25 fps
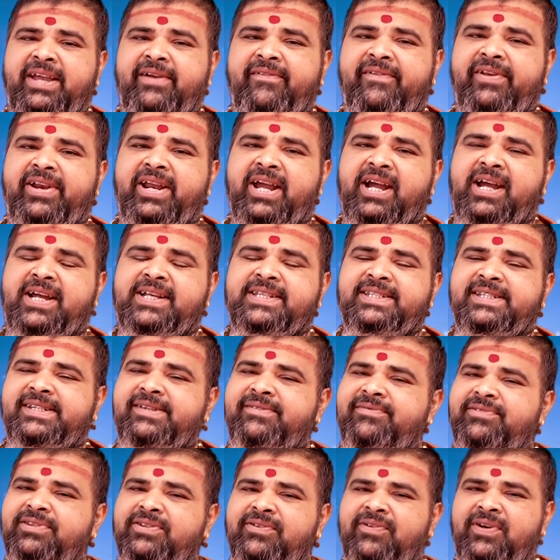వీరి యొక్క
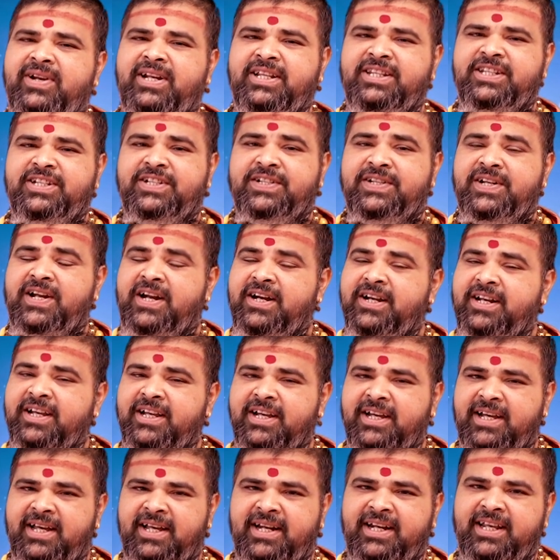జీవితం అనేది
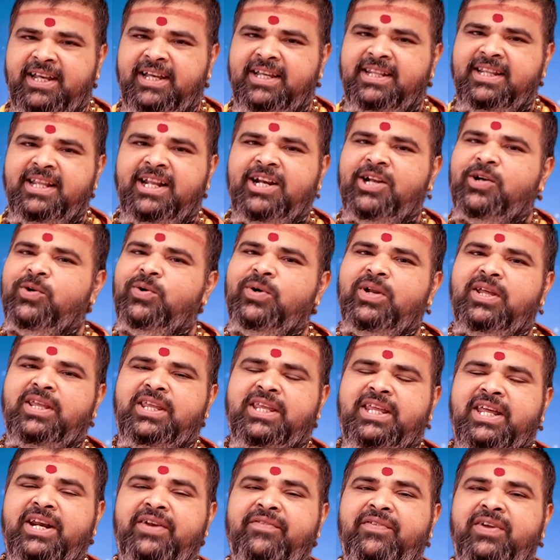స్టార్టింగ్ కానీ ఏదైనా కూడా
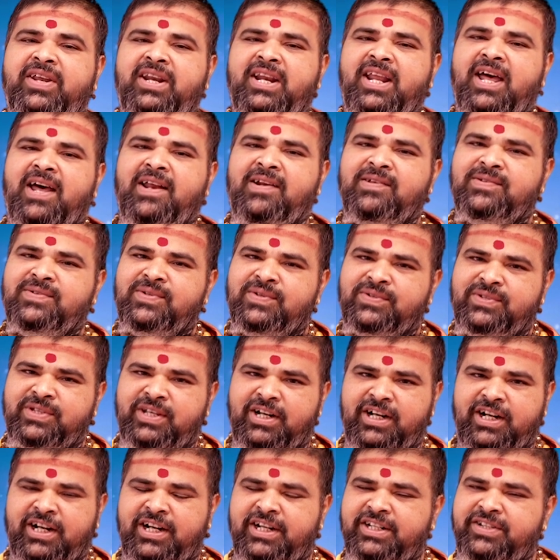ఇరవై నాలుగు
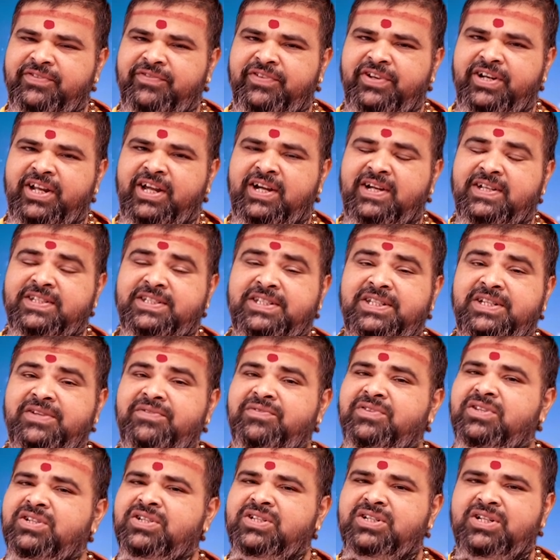సంవత్సరాల కానించి వీరి యొక్క
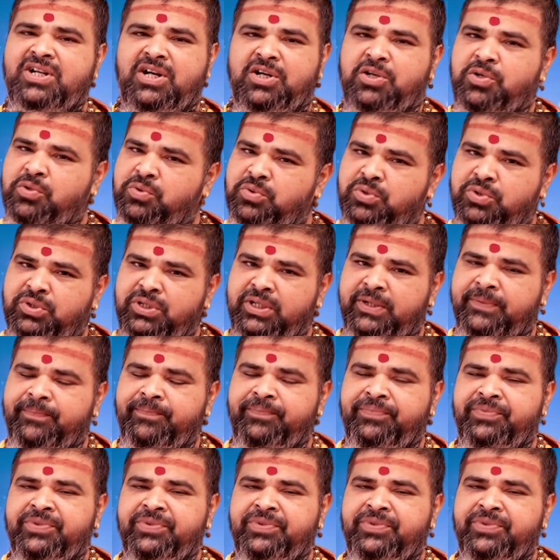జీవితం స్టార్ట్ అవుతుంది